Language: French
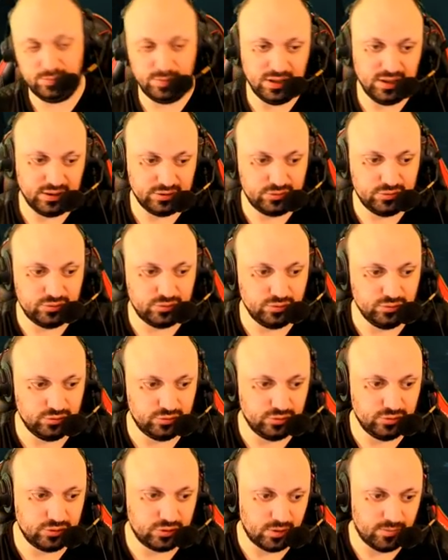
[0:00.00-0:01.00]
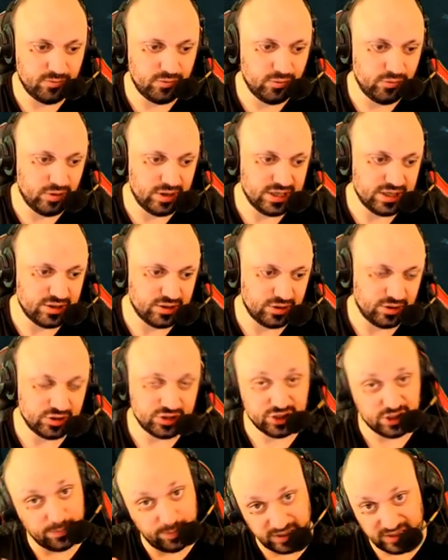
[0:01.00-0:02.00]
Maldraxus une zone comme vous le voyez euh, que
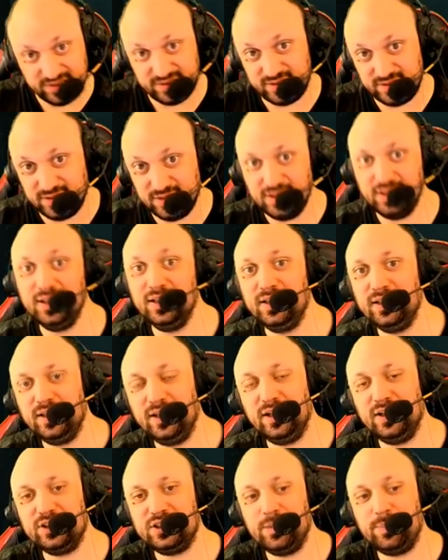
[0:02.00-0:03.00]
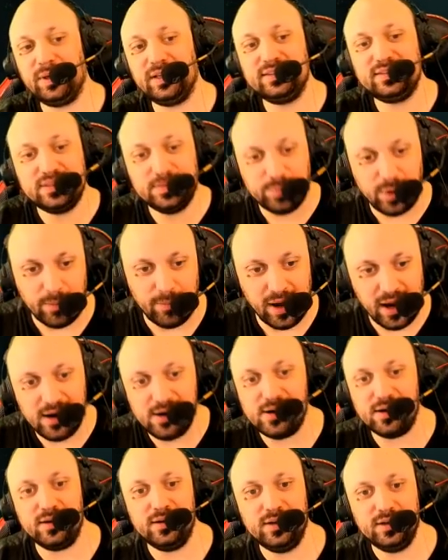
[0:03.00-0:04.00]
j'apprécie, euh, j'apprécie pas
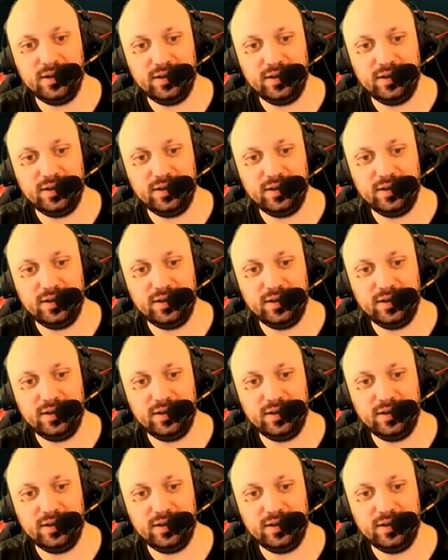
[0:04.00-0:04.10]
mal.